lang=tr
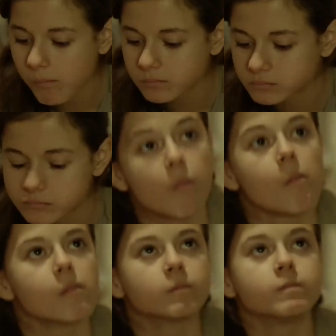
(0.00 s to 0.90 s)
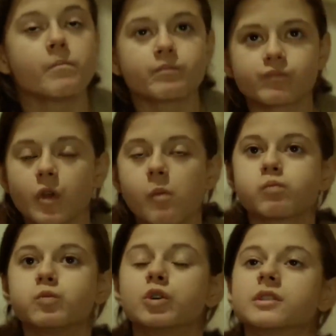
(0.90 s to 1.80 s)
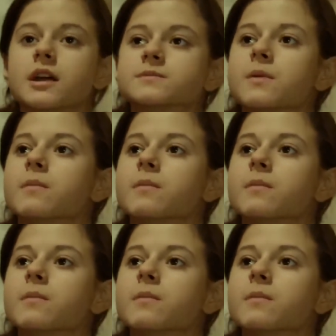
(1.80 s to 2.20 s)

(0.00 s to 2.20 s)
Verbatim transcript: kimse yok mu? Buradayız